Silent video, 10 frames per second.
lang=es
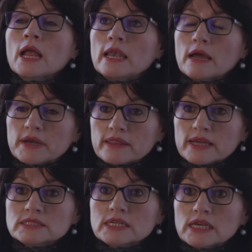La
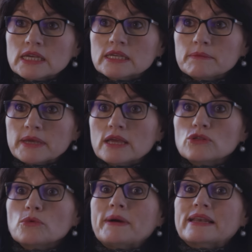verdad es que ya había
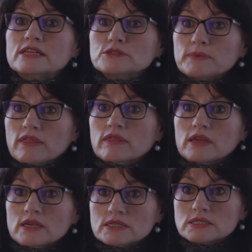ido varias
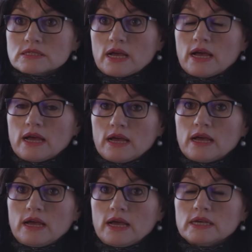veces
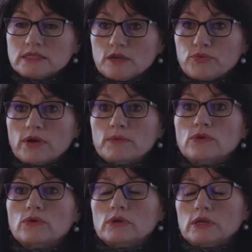a, este
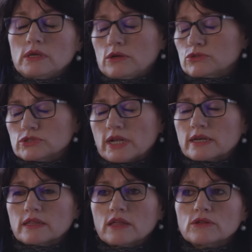pueblo y a otros de
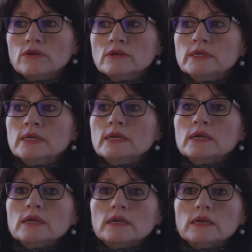alrededor
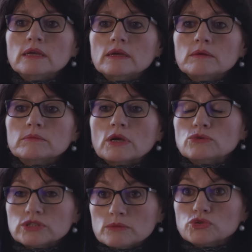y me
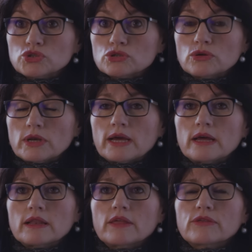gusta mucho
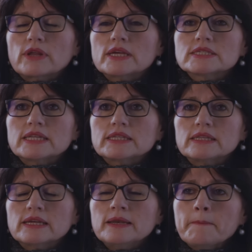la, zona de
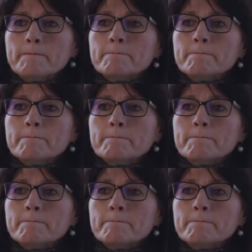Santander.